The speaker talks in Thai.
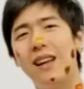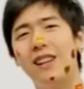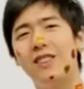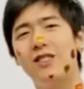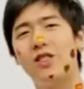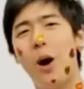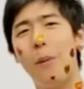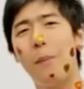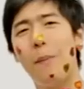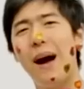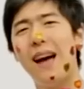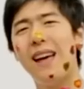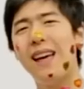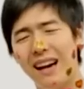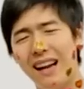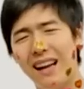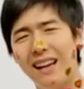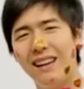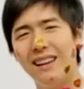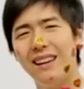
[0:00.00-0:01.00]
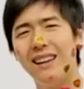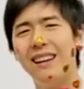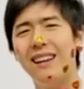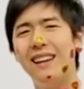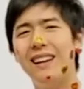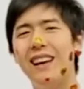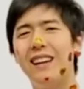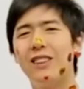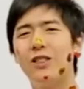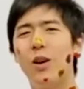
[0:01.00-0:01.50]
กลิ่นต่อไปกลิ่น
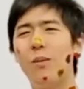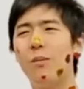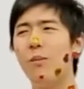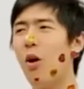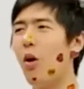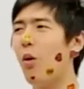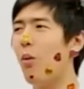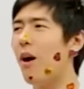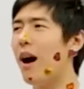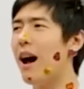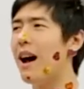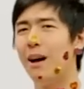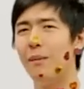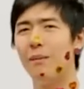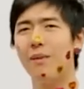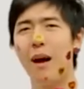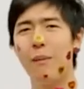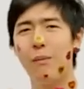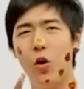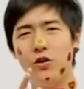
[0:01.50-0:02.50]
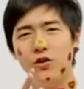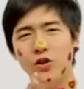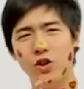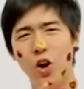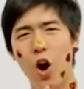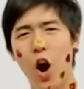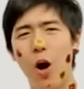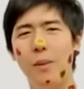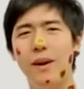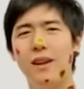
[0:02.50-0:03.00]
นี้เนี่ยต้องบอกว่าสำหรับคน
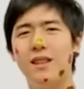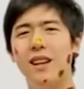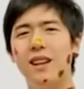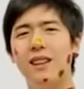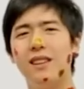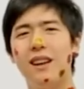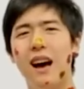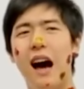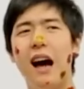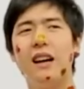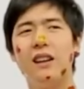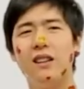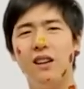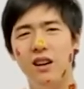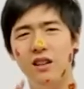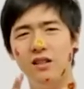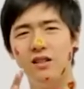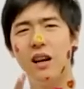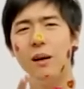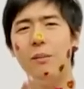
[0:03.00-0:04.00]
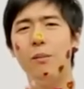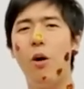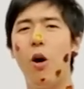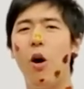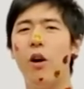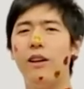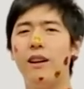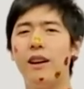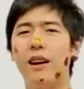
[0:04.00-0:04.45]
ชอบอีกเช่นกันถึงจะเหมาะ